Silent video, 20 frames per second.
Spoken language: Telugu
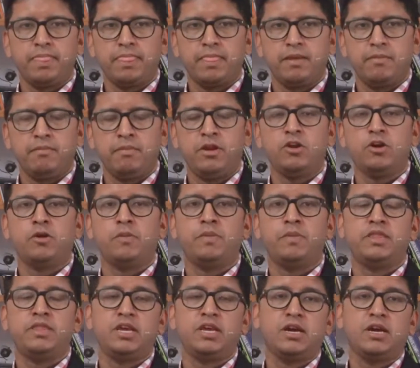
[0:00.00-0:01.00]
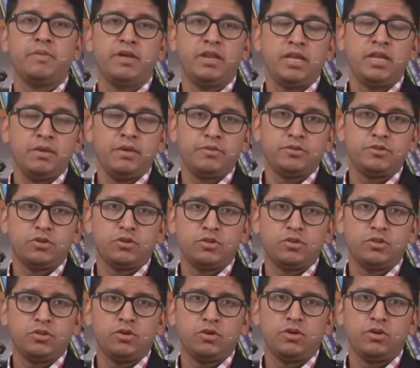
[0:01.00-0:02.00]
మరి ఒక ప్రత్యేకమైన
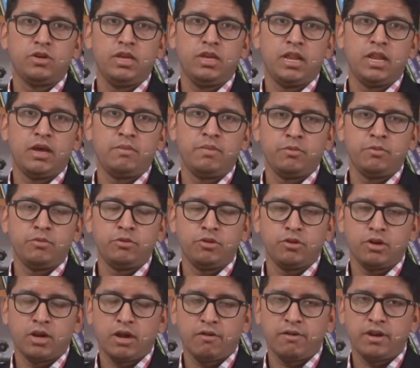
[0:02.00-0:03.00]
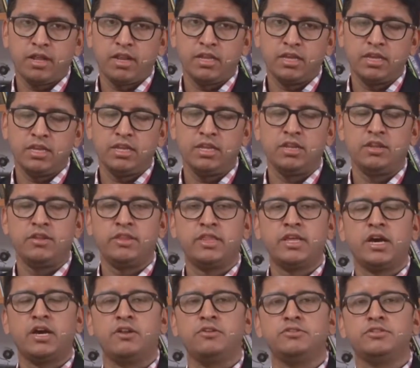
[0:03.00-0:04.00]
ఎపిసోడ్తో ఇలా మీ ముందుకు రావడానికి నేను
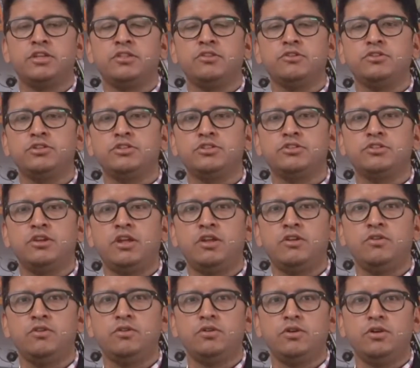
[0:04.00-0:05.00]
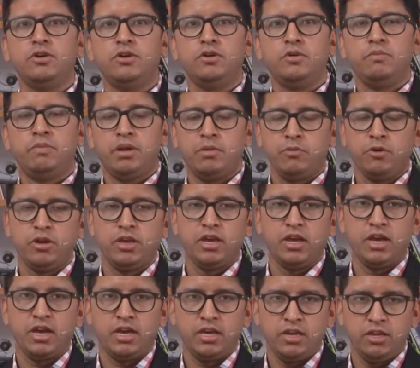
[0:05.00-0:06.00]
ఎంతగానో సంతోషిస్తున్నాను మరి ముఖ్యంగా
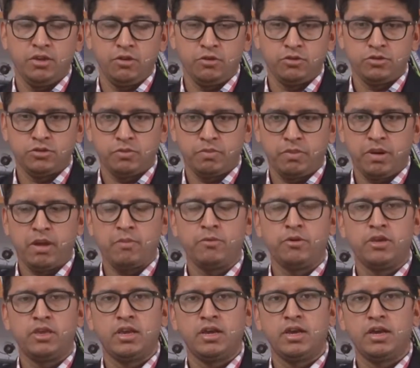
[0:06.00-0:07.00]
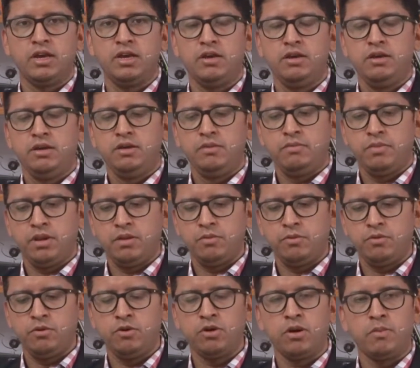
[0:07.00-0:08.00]
ఈరోజు ప్రాముఖ్యంగా మనము
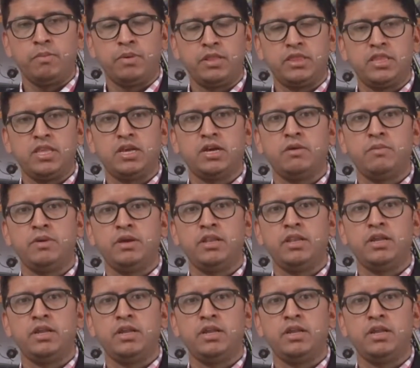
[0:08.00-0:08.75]
ఒక ప్రత్యేకమైన